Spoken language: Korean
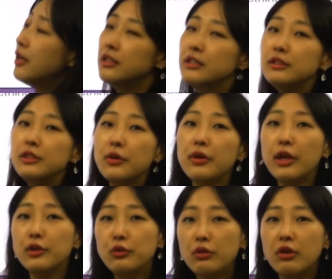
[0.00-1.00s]

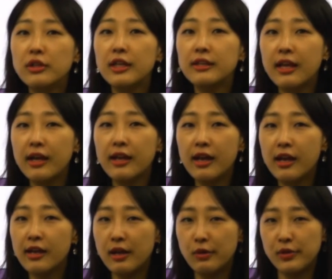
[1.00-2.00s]
그녀의 유언에
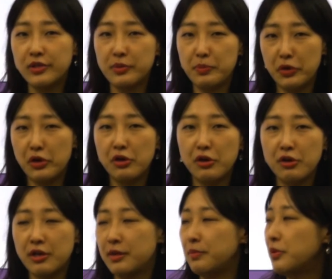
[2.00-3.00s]
따라 라고 했죠.
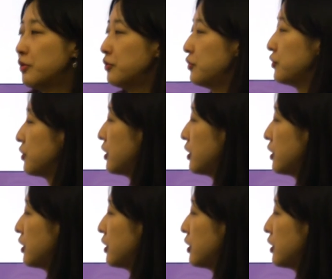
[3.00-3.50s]
per라는 표현을 쓸 수가